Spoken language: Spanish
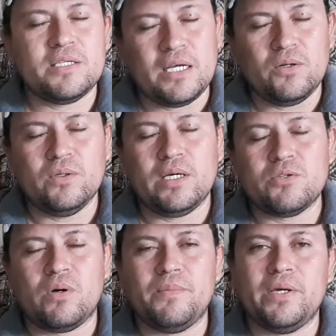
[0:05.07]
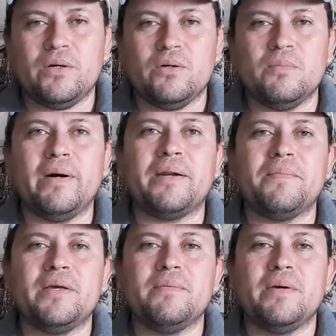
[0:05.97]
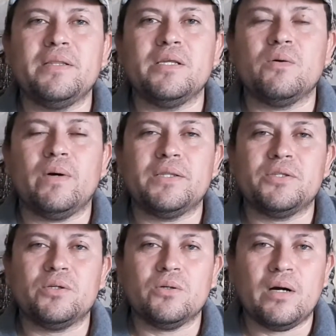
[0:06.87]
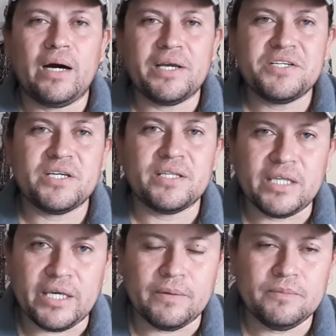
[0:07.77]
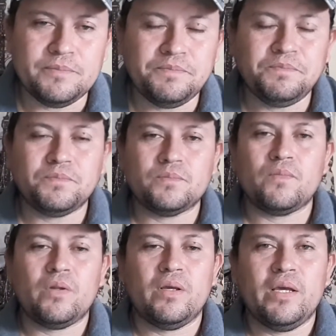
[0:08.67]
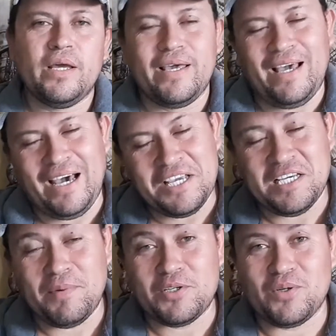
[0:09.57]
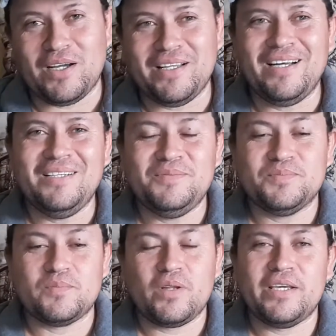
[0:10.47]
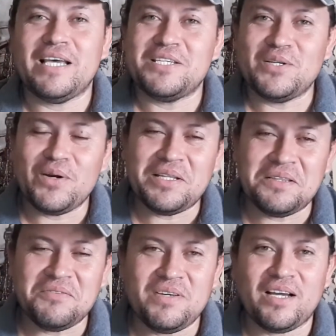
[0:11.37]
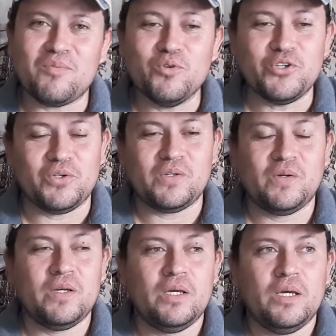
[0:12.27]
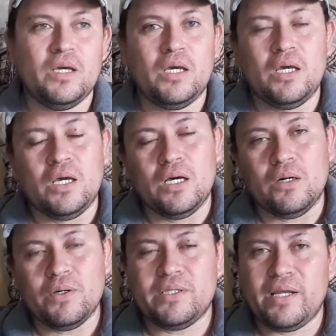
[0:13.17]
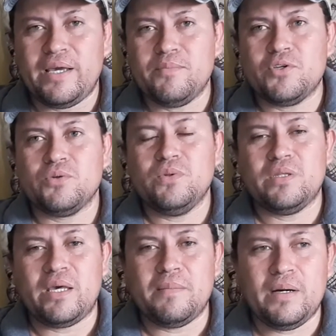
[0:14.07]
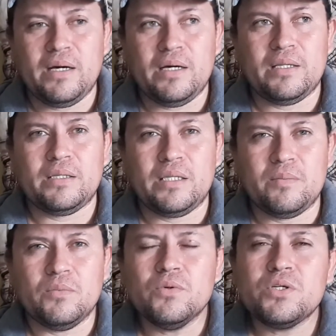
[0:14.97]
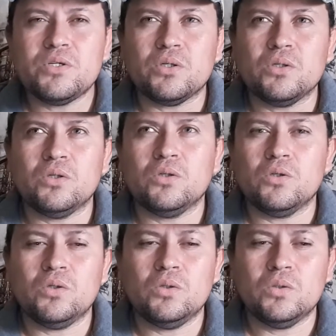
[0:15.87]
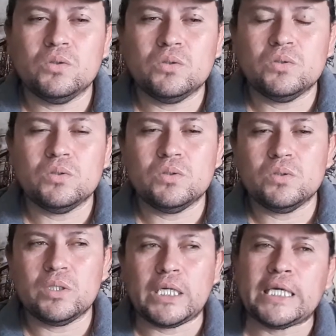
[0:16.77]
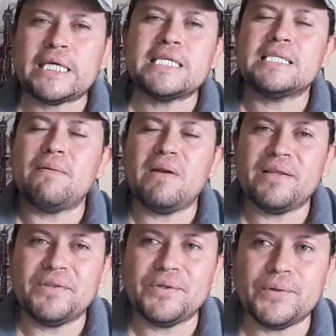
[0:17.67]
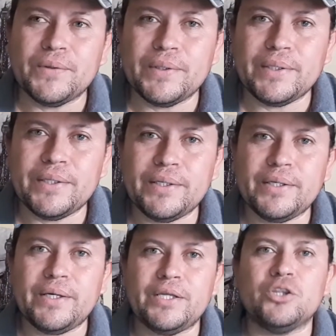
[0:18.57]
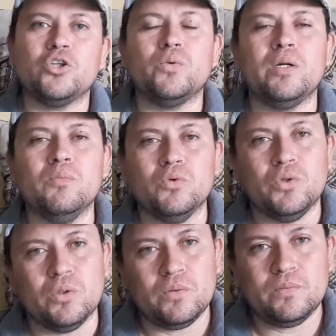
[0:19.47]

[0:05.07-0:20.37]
saluda su amigo Marvin24HD. Así se llama nuestro canal y así nos identifican muchos. Hoy traemos un tema de mucho que se está hablando en todo el mundo.